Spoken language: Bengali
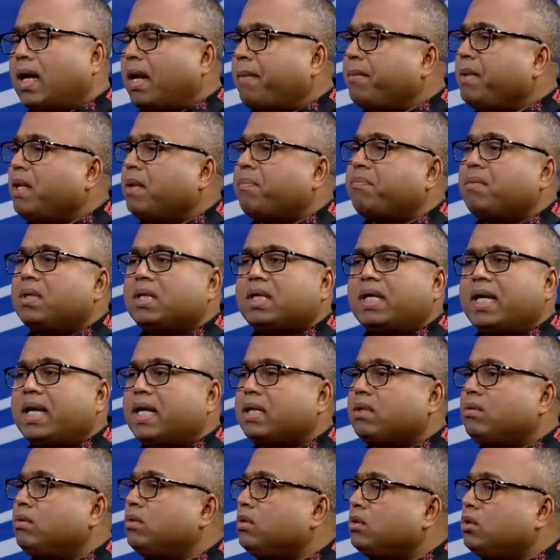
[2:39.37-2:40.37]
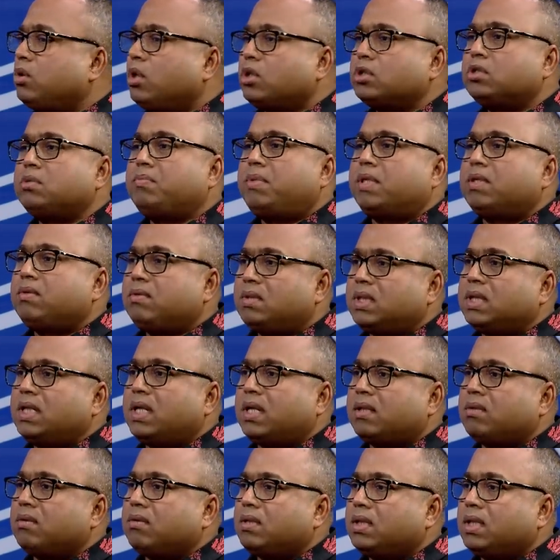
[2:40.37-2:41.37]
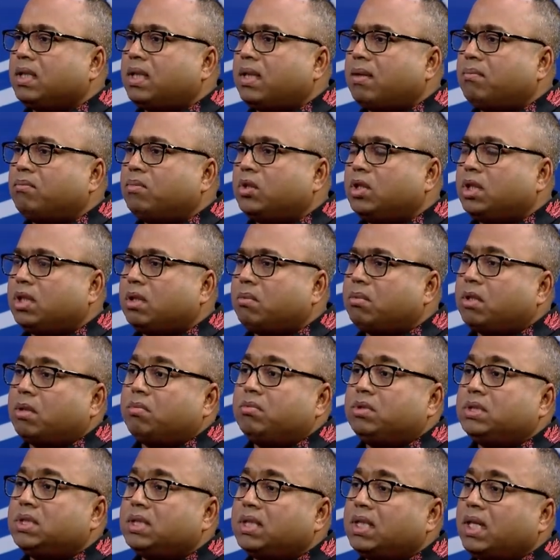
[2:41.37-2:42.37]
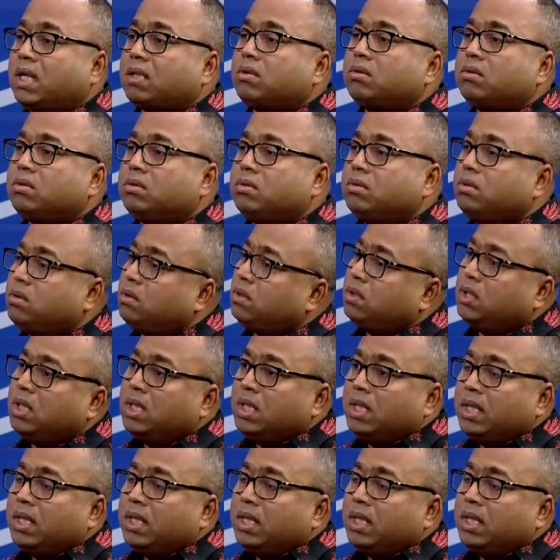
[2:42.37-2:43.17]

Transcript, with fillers: আমি আপনাকে এখনও দশ বারোটি নাটকের নাম বলতে পারবো যে নাটকগুলো